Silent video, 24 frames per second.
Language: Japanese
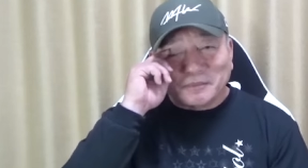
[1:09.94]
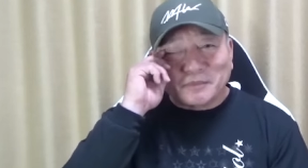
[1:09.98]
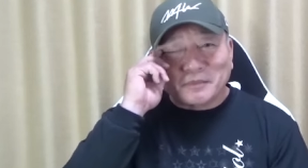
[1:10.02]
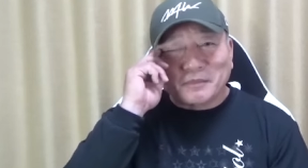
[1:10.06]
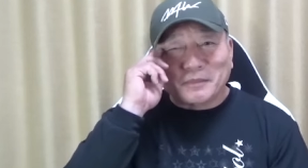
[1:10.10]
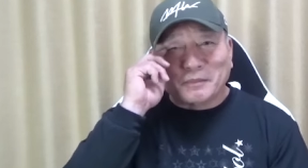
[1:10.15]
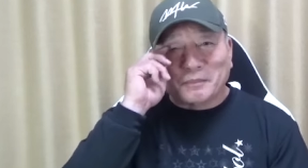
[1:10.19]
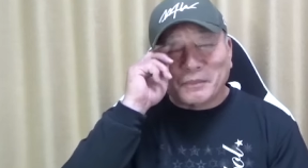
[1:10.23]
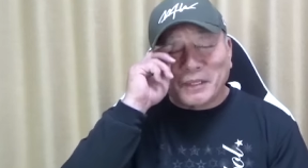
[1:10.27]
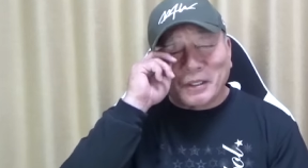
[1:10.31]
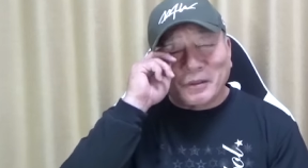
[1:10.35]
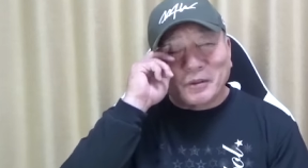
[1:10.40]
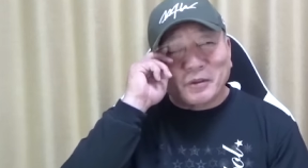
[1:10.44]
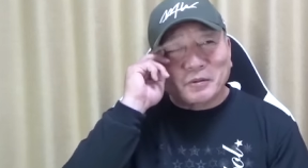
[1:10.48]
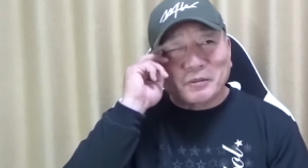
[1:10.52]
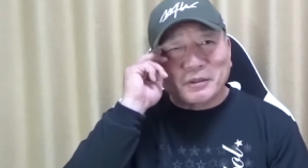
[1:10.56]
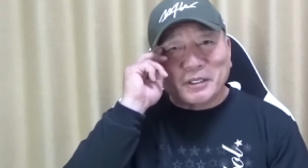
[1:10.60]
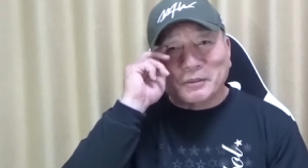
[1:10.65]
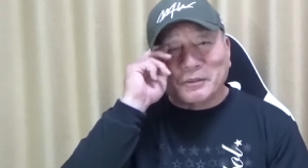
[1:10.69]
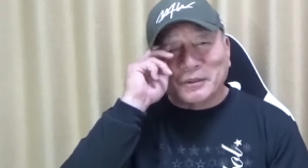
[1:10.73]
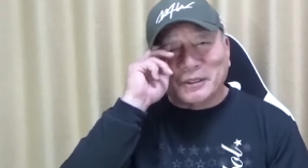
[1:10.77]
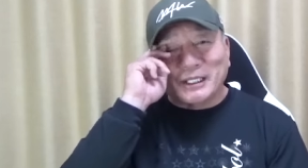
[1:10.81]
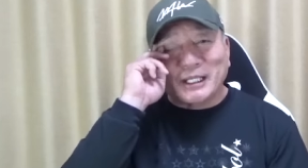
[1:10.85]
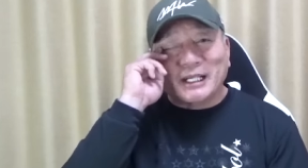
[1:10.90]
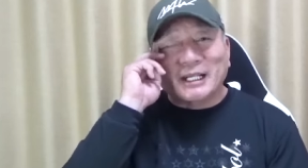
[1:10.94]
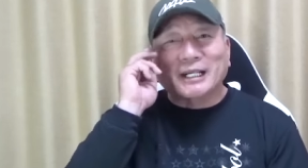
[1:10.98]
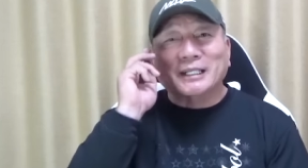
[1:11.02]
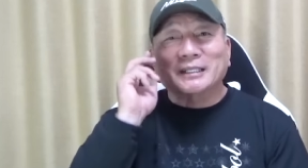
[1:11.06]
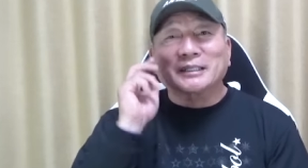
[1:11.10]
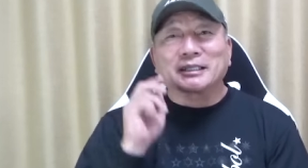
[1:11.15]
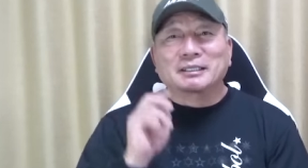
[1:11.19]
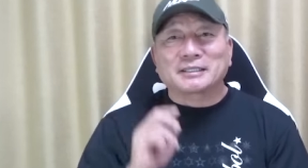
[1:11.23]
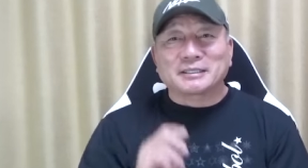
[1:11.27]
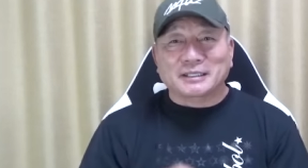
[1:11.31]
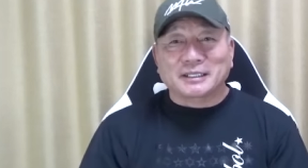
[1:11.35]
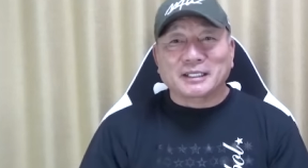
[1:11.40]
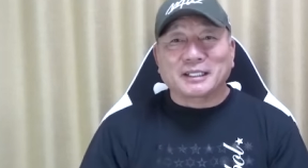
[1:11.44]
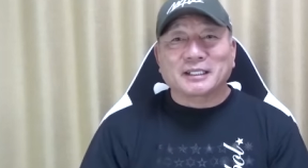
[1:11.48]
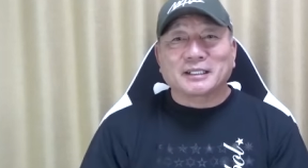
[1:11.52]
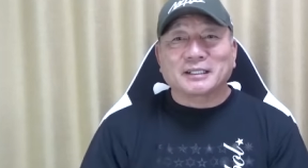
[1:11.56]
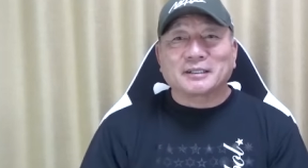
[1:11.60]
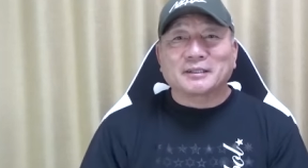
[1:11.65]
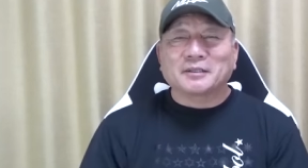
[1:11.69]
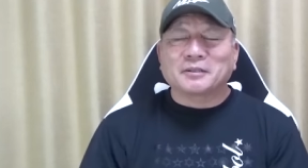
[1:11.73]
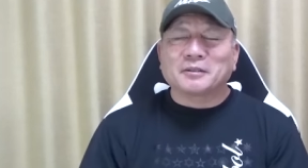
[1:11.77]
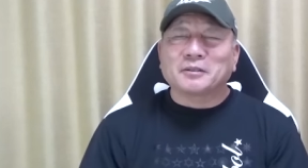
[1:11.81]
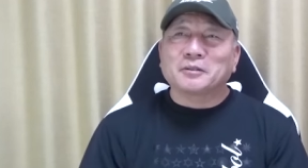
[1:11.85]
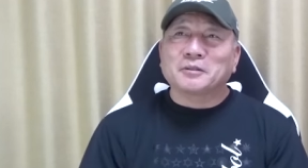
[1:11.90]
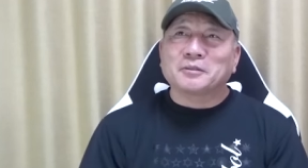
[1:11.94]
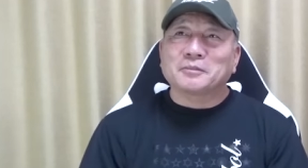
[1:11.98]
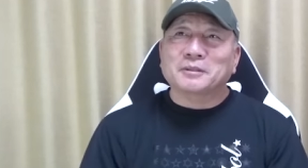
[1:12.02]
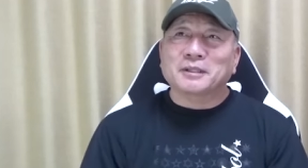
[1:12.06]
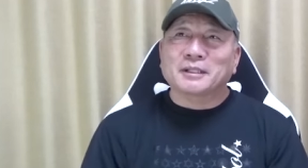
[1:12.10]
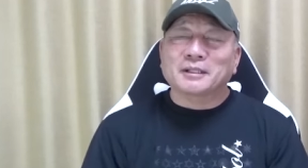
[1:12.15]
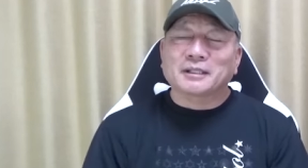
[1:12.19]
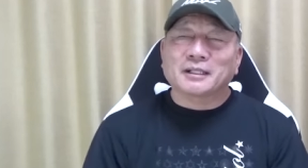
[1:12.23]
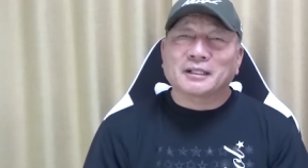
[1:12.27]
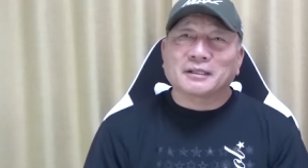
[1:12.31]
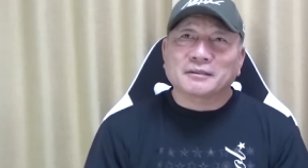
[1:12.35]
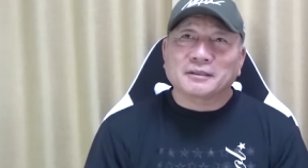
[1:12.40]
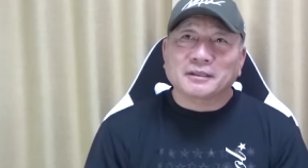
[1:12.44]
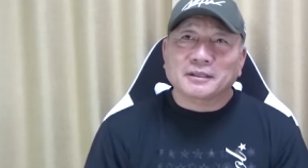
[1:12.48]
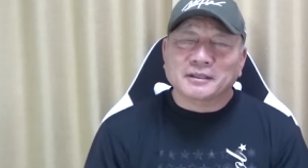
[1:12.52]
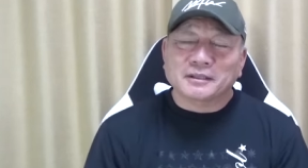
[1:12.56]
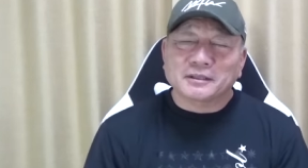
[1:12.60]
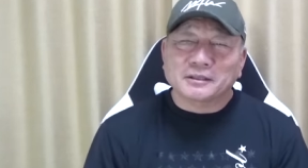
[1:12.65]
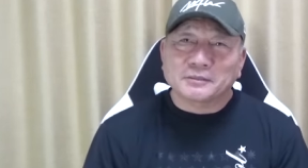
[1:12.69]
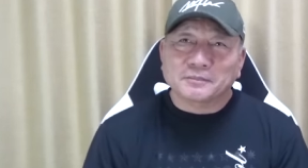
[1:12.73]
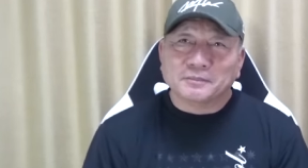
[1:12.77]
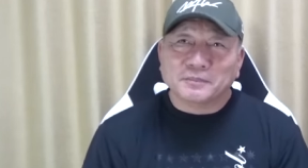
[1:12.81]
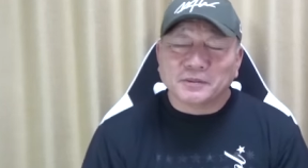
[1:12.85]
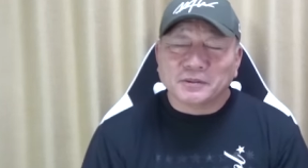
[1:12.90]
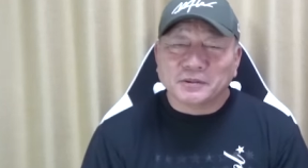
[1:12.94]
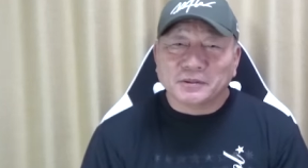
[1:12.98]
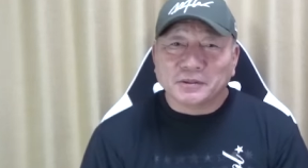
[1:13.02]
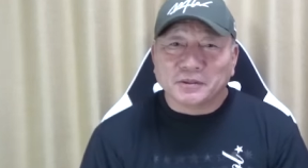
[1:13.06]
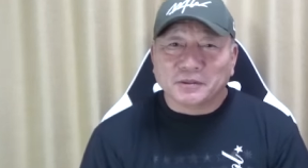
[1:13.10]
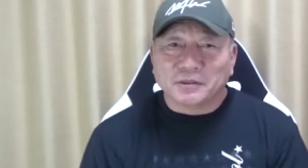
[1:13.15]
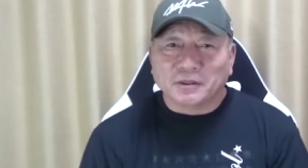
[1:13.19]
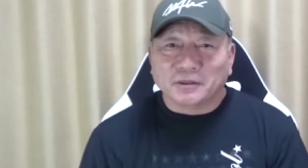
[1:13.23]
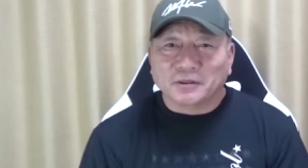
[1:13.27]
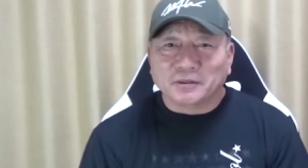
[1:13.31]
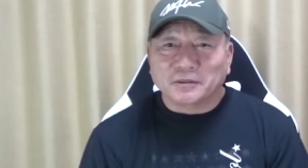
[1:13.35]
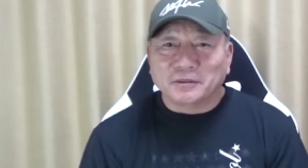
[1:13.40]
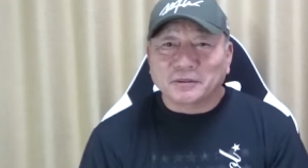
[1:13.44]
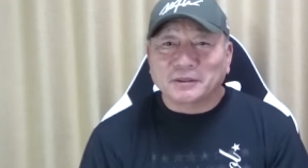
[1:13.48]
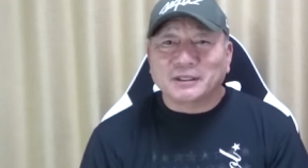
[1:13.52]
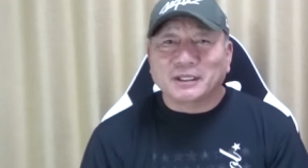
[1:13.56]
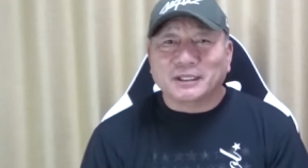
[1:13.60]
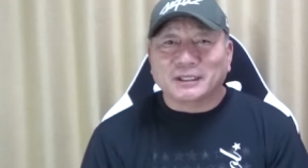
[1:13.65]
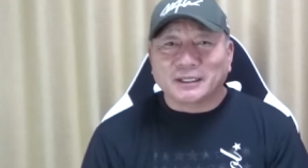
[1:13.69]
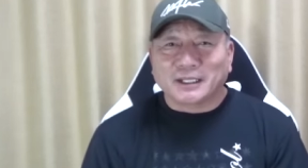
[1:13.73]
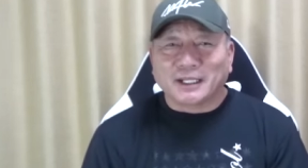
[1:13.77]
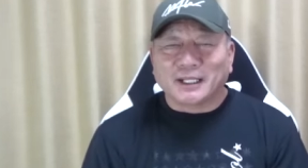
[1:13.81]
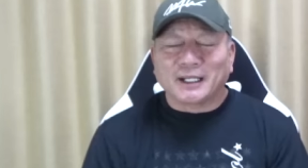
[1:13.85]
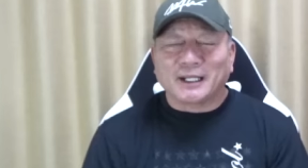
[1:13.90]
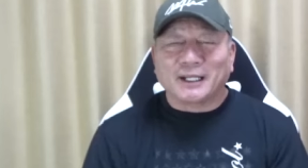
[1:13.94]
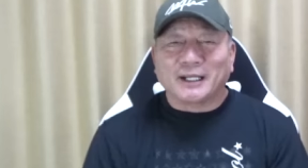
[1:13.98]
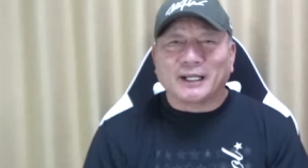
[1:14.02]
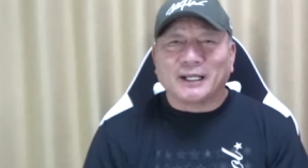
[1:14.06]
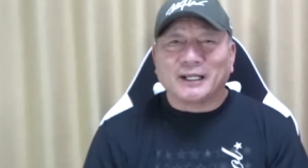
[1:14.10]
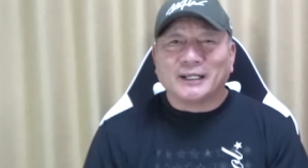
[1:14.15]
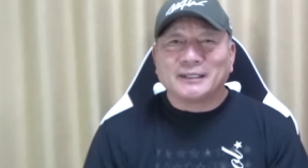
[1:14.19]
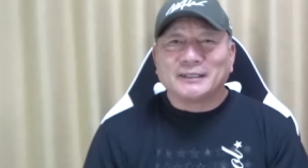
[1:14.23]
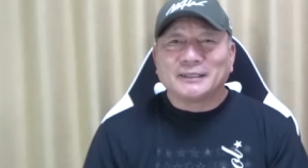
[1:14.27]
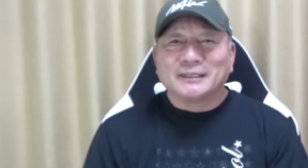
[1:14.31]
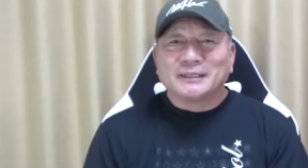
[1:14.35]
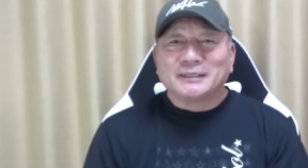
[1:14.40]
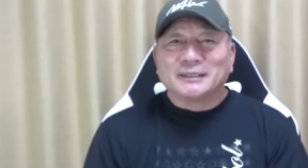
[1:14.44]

んまあ、ホームランも出なかったしね、うん、ホームラン170本以上打ってて、うん、